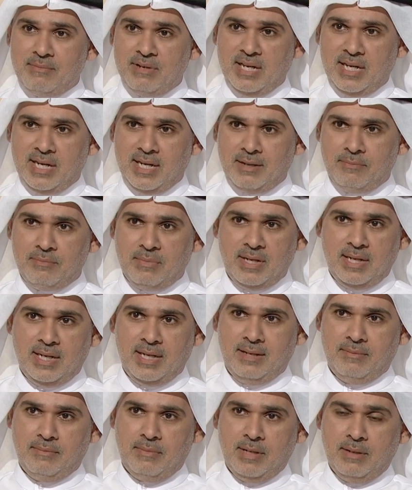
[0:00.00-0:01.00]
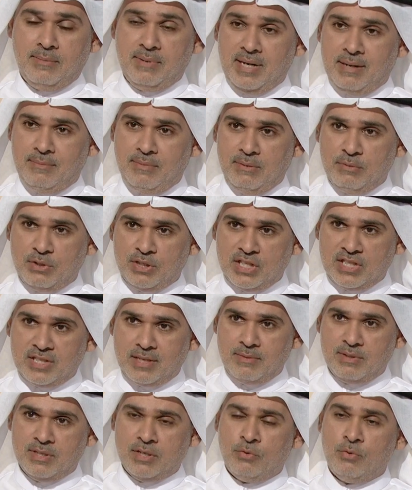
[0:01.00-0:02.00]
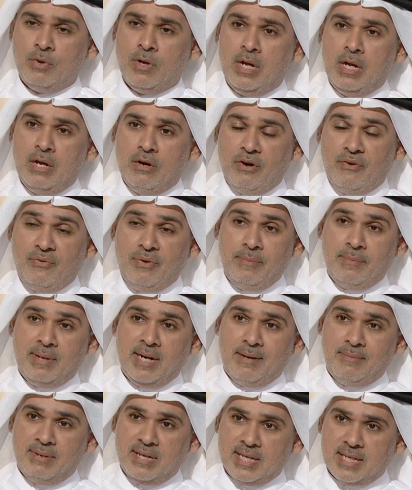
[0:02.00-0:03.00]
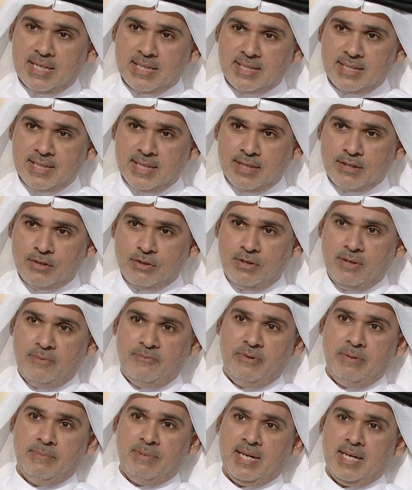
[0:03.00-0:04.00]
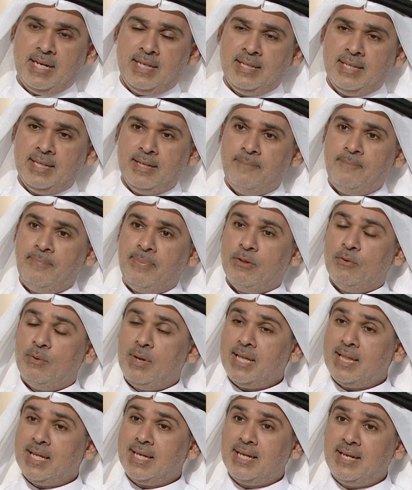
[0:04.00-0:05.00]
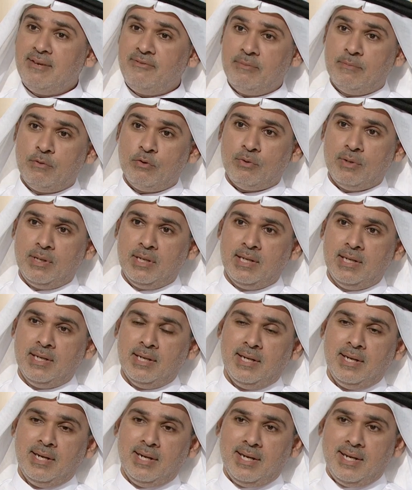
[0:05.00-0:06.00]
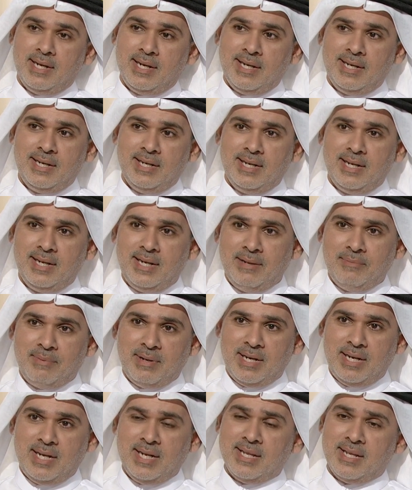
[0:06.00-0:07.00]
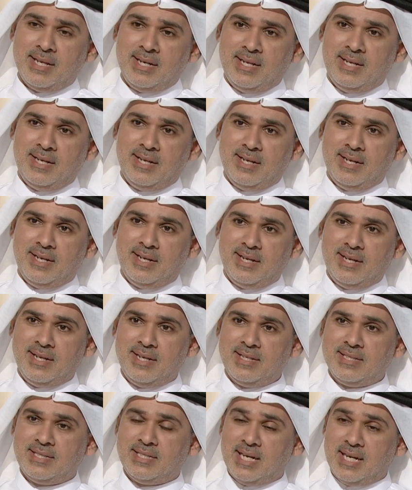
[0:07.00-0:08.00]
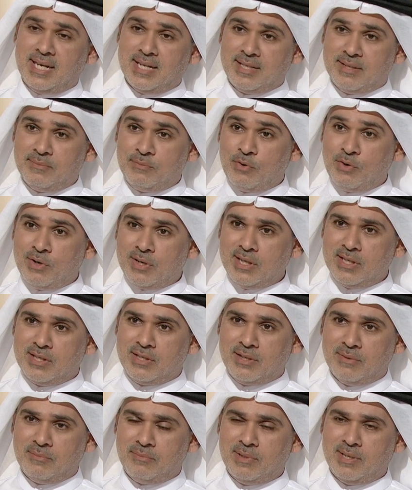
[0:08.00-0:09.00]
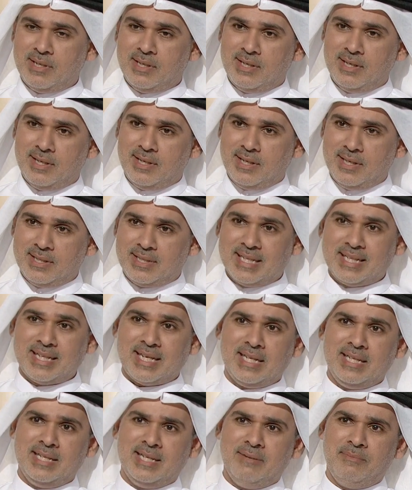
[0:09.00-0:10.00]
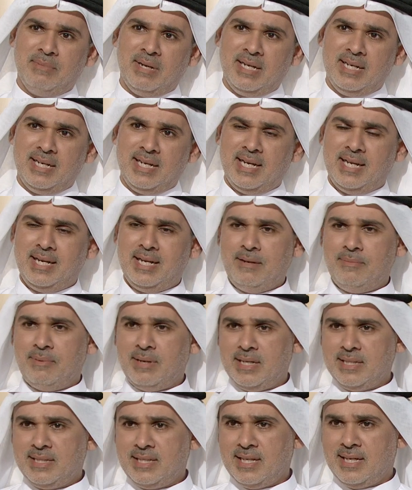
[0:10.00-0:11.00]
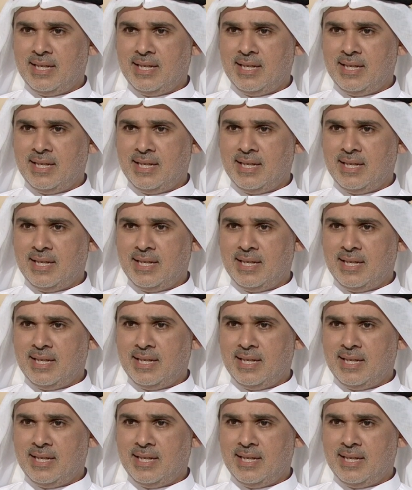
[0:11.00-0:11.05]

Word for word: عامه اللي هي الملامح المختصه بالجو وفي ملامح خاصه كل في بيئته صحيح. وايضا كل في موقعه صحيح. اهل اليبال ايضا آه، ساعات مواقيتهم آه، تتقدم عن اهل الباديه